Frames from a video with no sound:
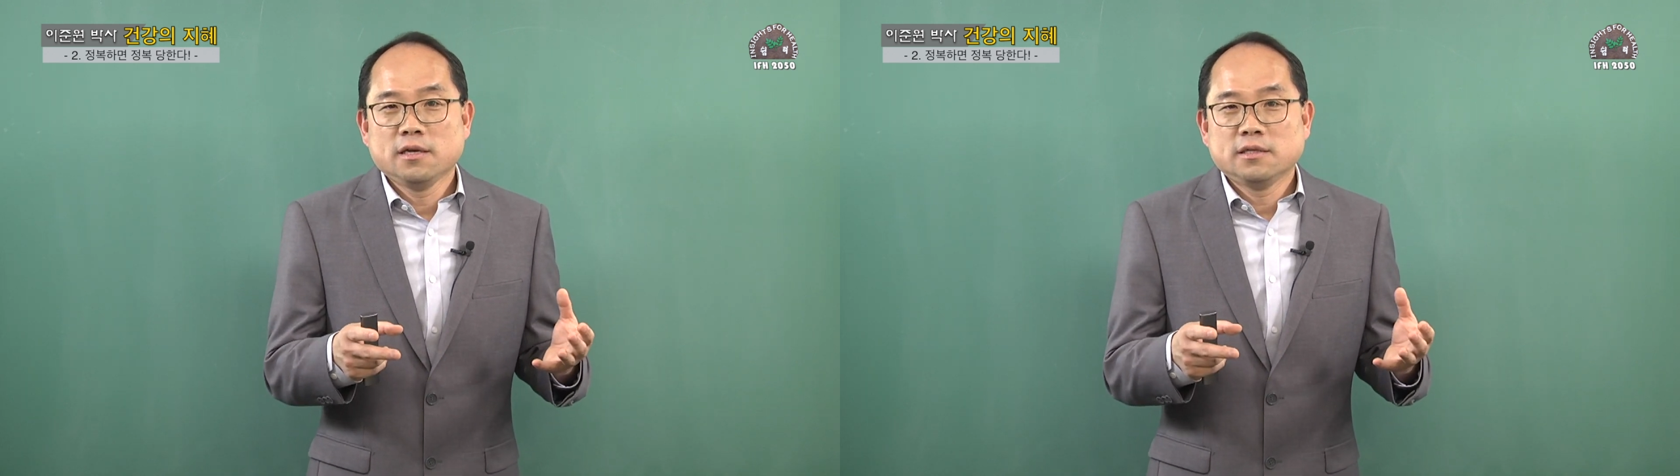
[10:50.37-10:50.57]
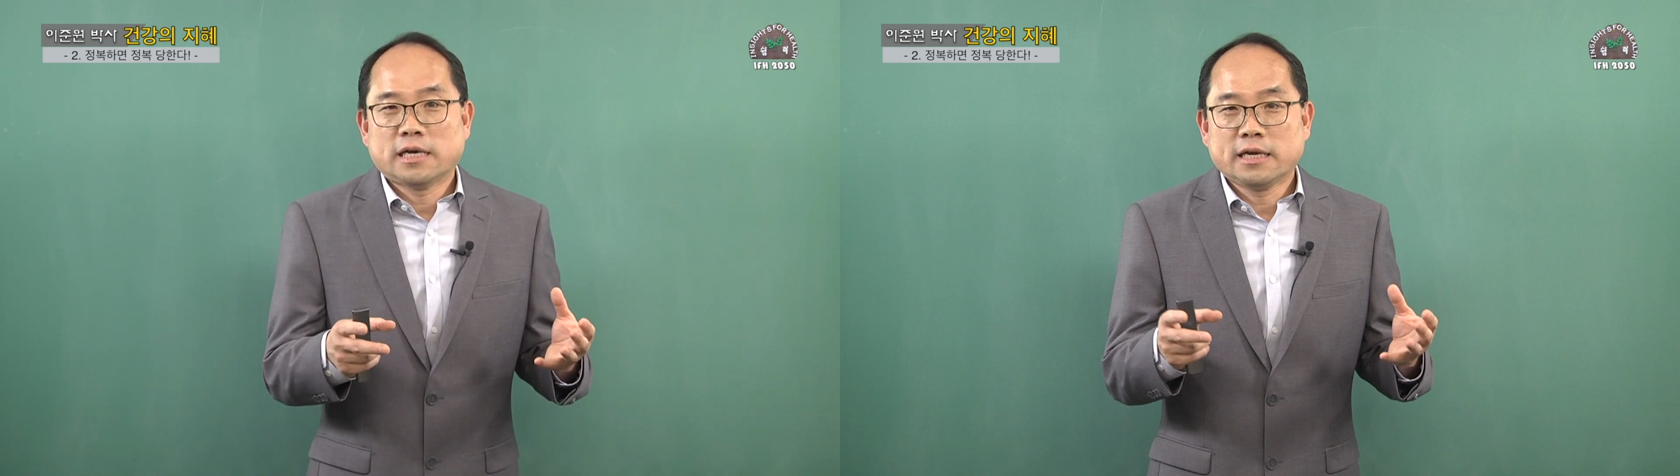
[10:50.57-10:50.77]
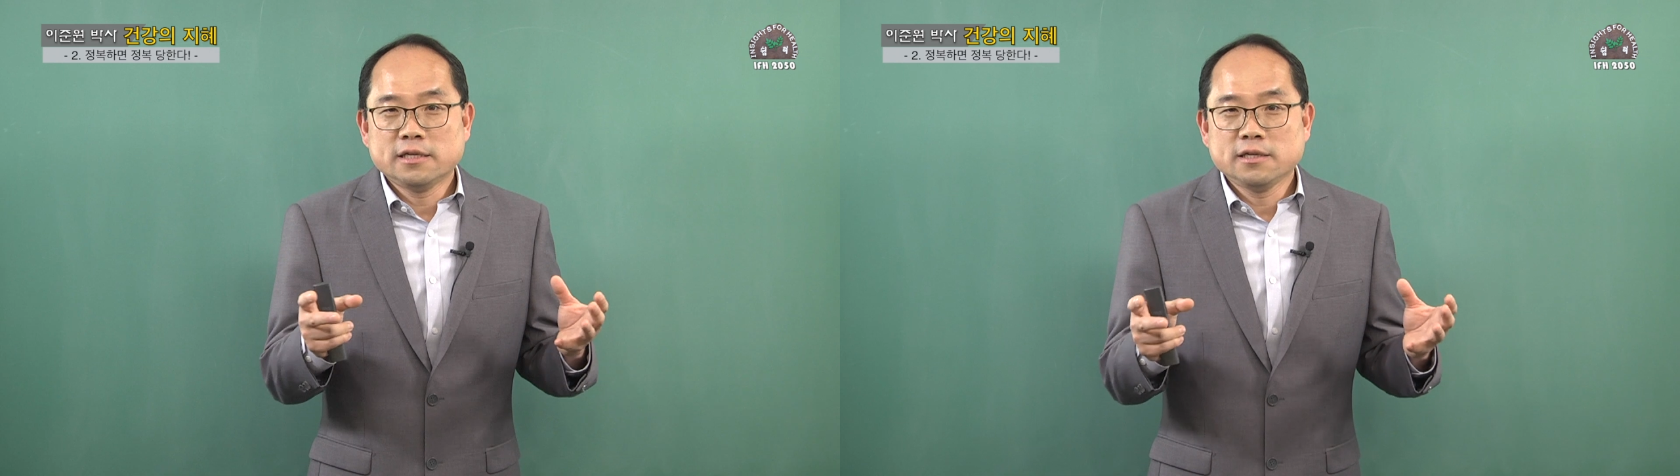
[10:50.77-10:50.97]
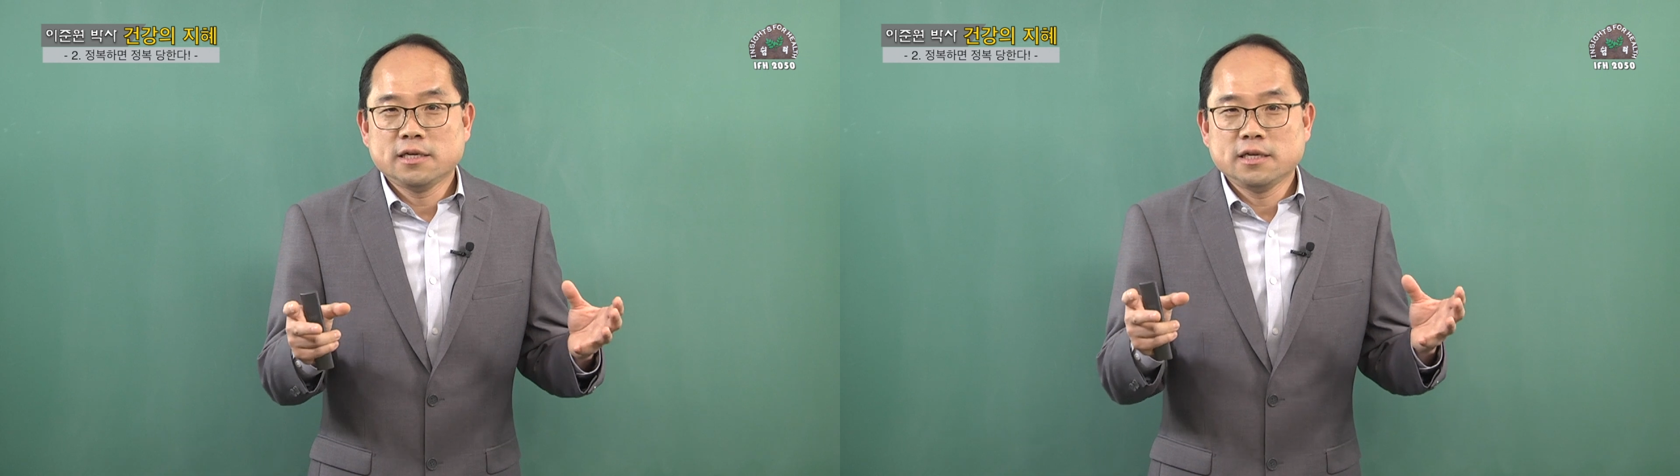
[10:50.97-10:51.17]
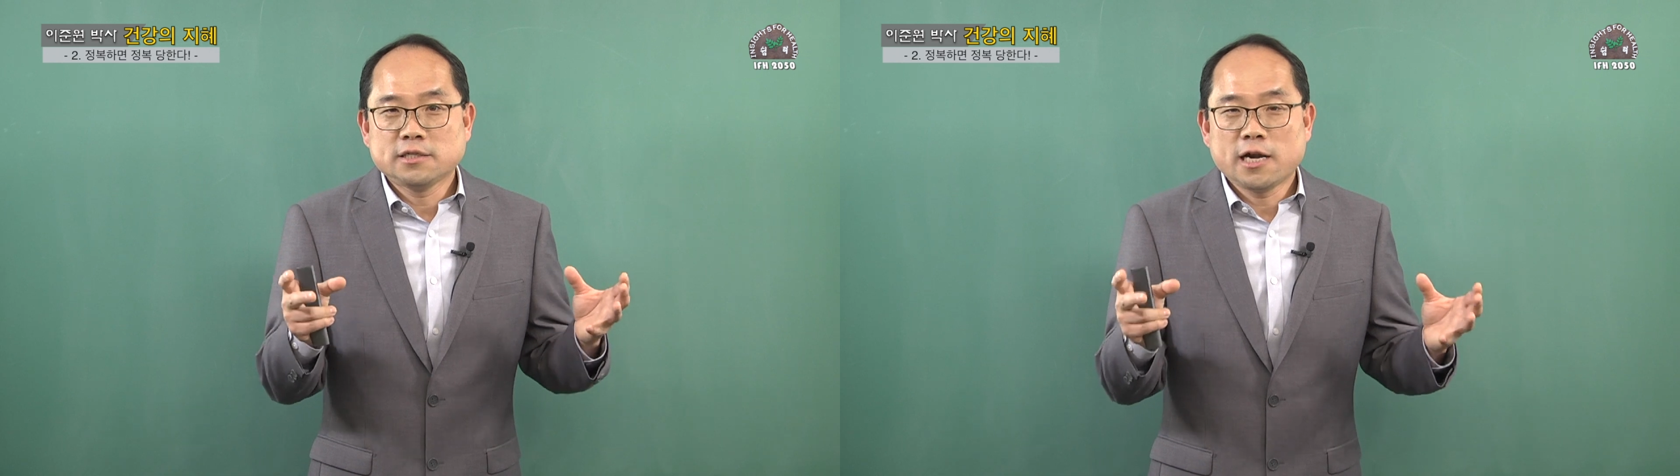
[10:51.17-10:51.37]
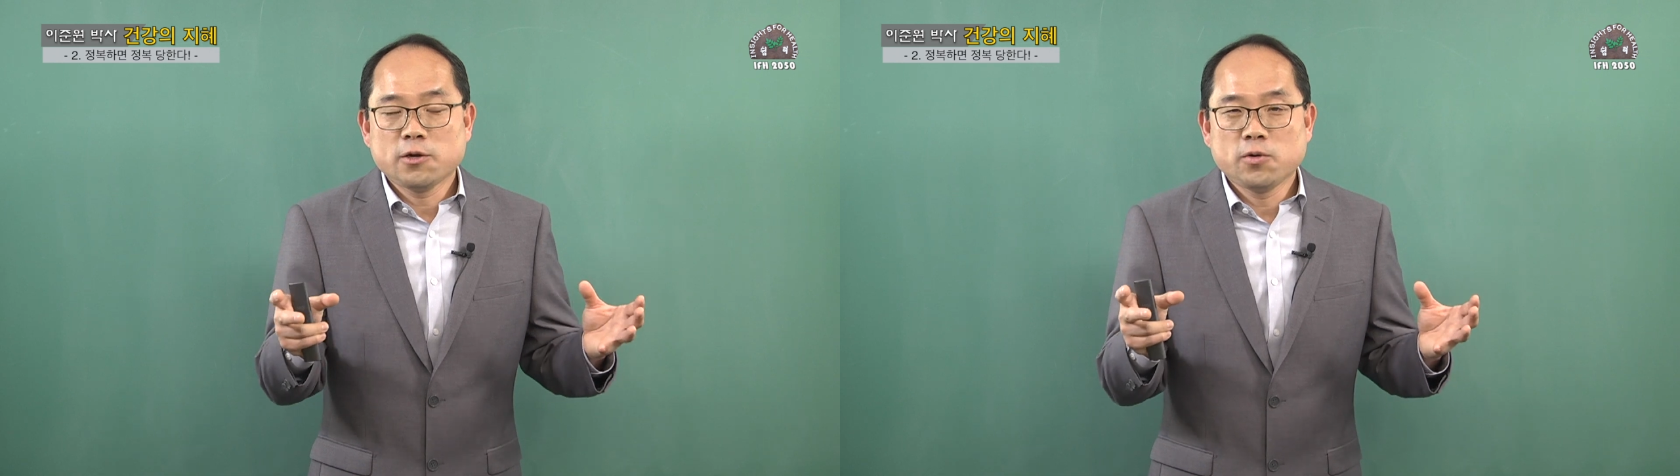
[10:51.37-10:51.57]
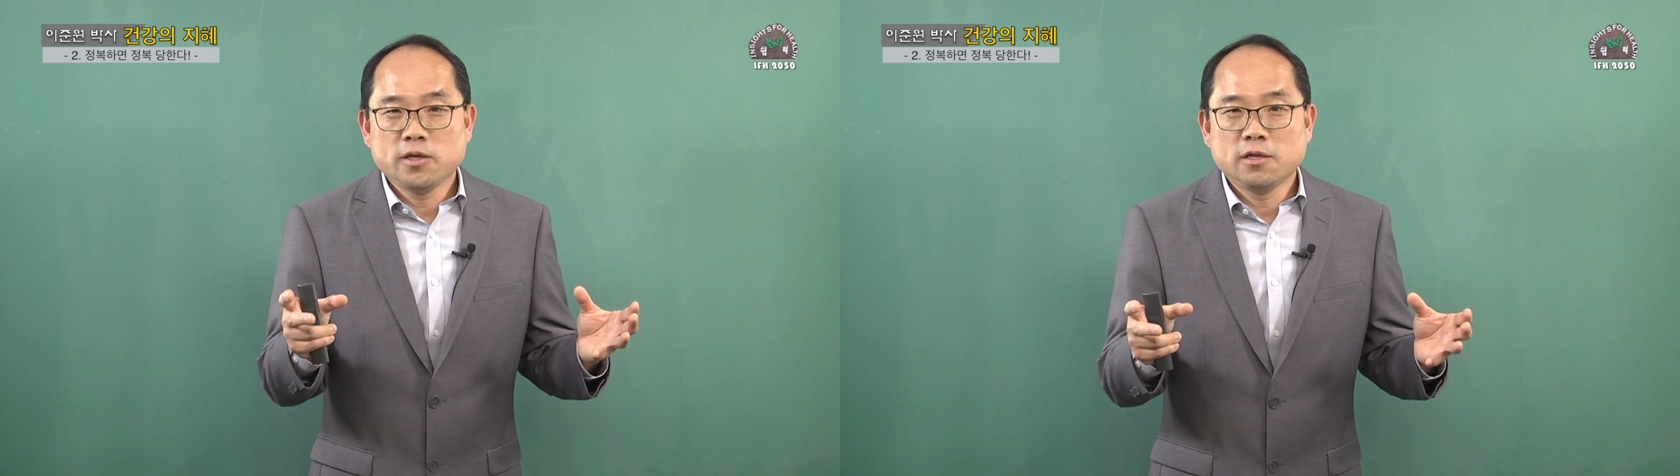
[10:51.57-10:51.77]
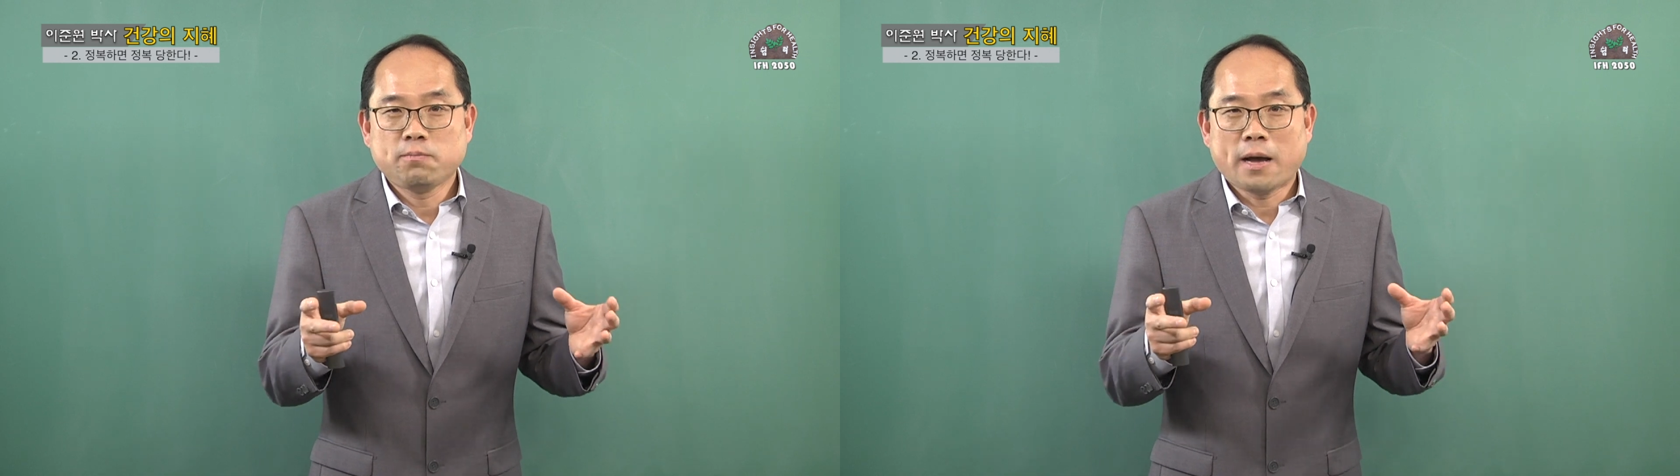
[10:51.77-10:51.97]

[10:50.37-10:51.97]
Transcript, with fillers: 자기들끼리 살고 있는